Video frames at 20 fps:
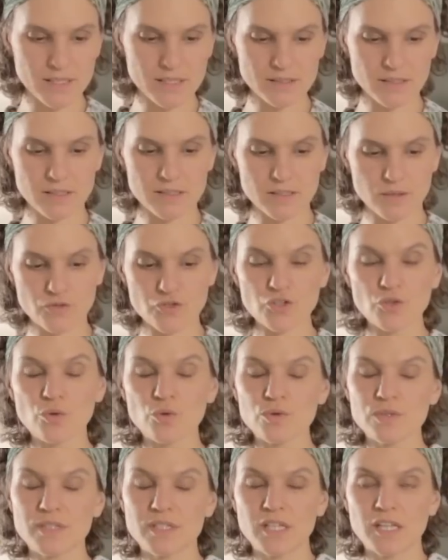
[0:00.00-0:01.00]
sensação de
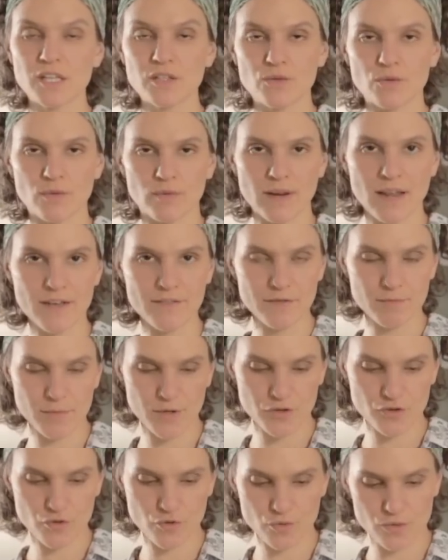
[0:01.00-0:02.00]
cozido,
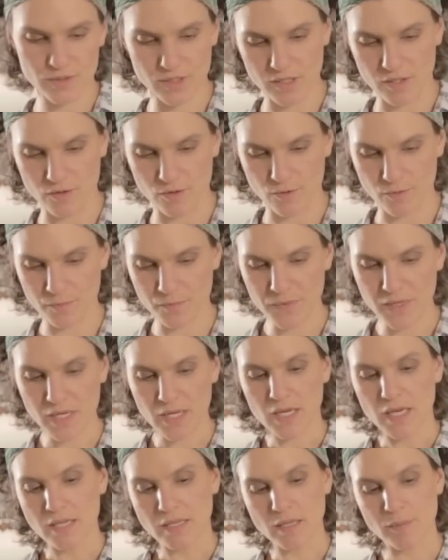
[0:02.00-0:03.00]
levemente cozido.
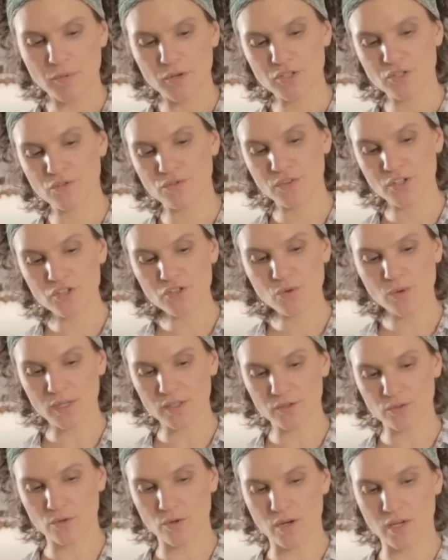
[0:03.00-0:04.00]
Depois de
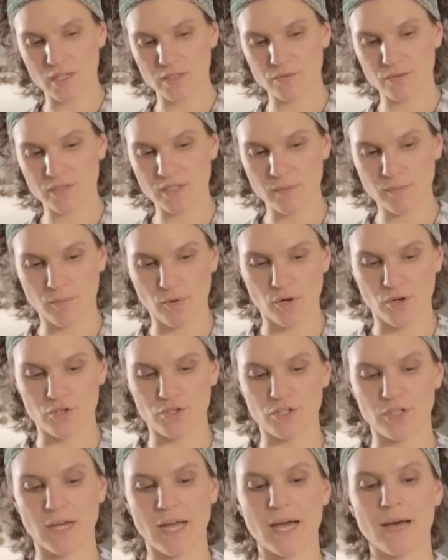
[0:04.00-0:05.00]
24 horas você
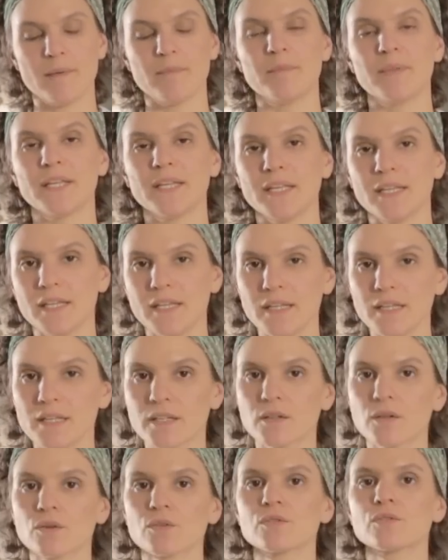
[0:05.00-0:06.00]
pode abrir
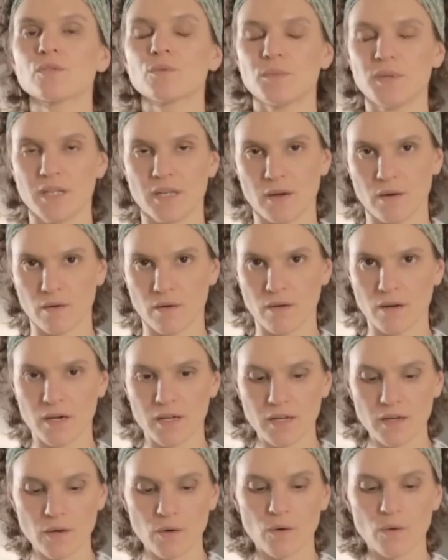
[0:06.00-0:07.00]
e consumir na
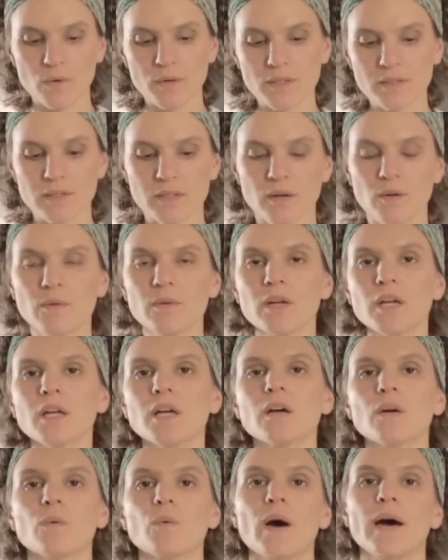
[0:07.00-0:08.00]
hora ou então
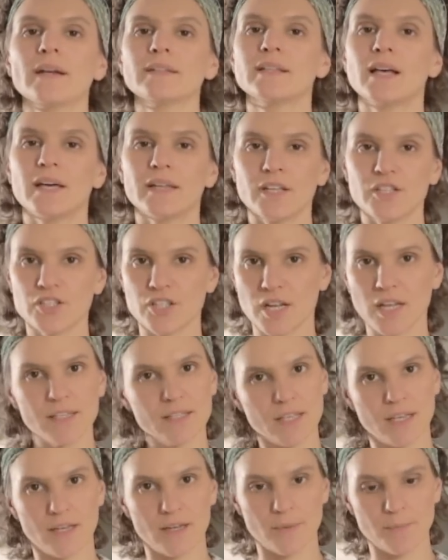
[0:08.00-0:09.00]
guardar na
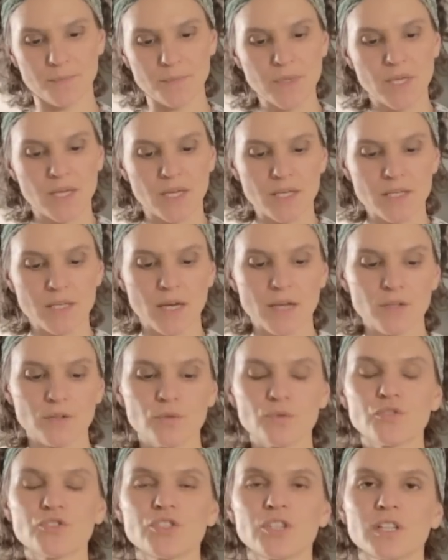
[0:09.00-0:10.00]
geladeira. E aí
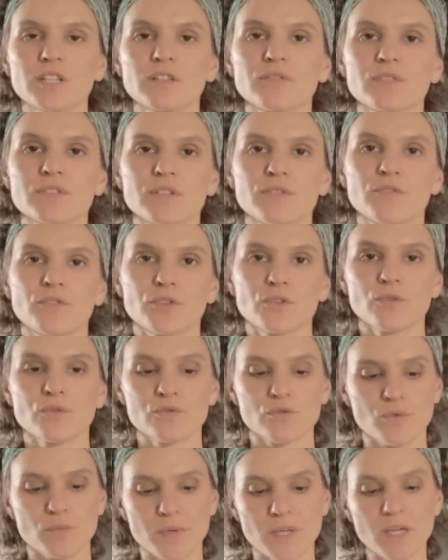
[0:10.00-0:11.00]
no dia que você for
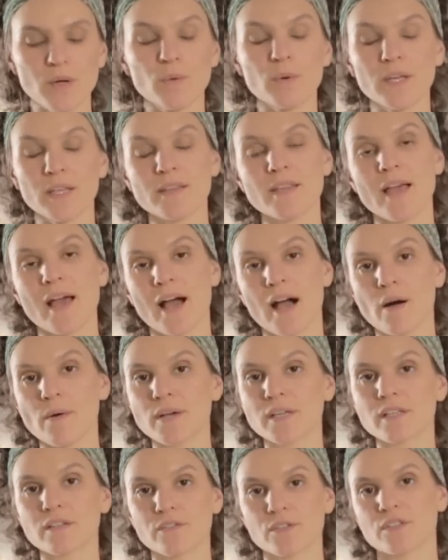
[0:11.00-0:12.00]
consumir, o ideal
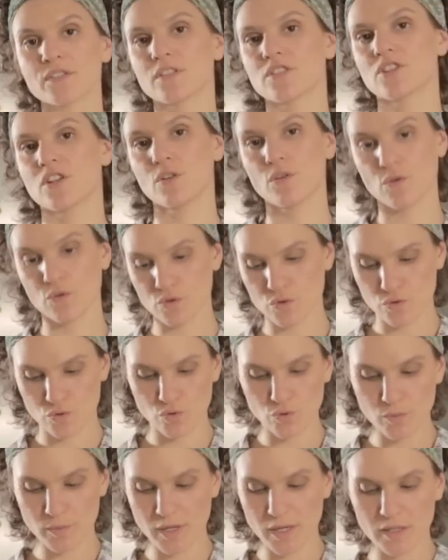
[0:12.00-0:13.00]
é que você já
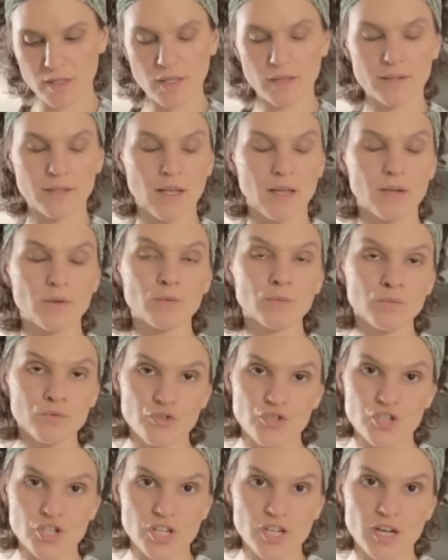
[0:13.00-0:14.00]
consuma e até em um
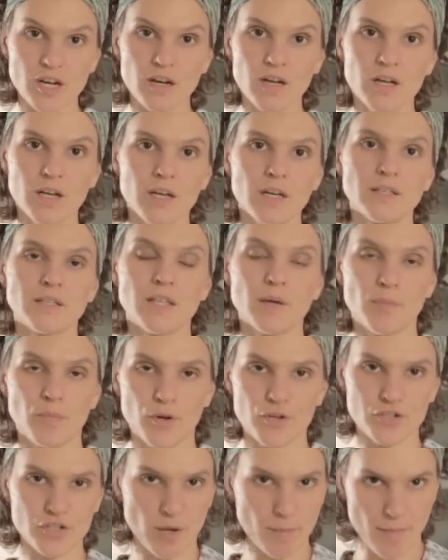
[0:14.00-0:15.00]
dia
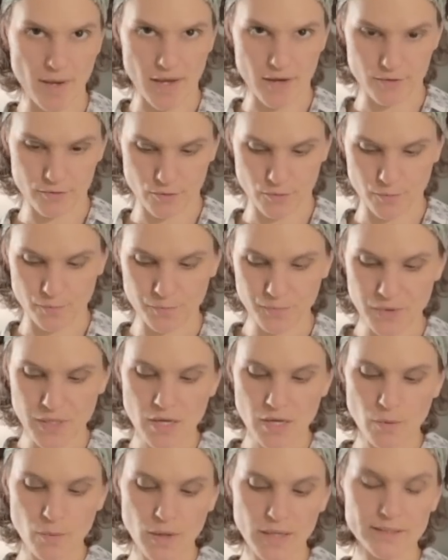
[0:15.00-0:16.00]
depois de aberto.
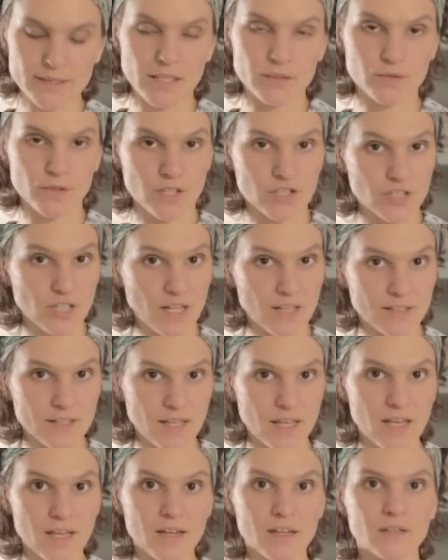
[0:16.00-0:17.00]
Guardado na
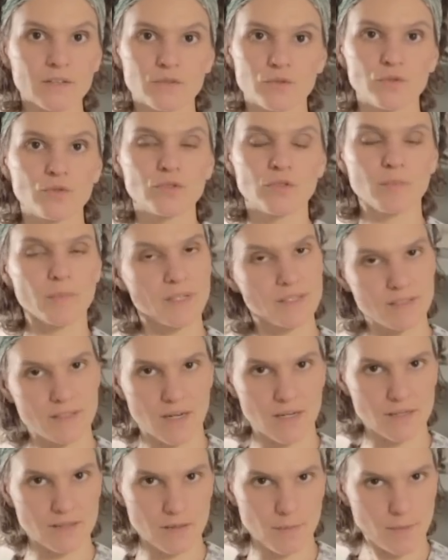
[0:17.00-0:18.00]
geladeira, dura umas
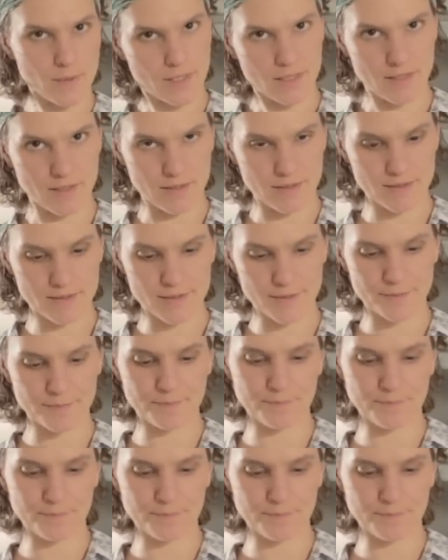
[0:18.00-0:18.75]
três semanas.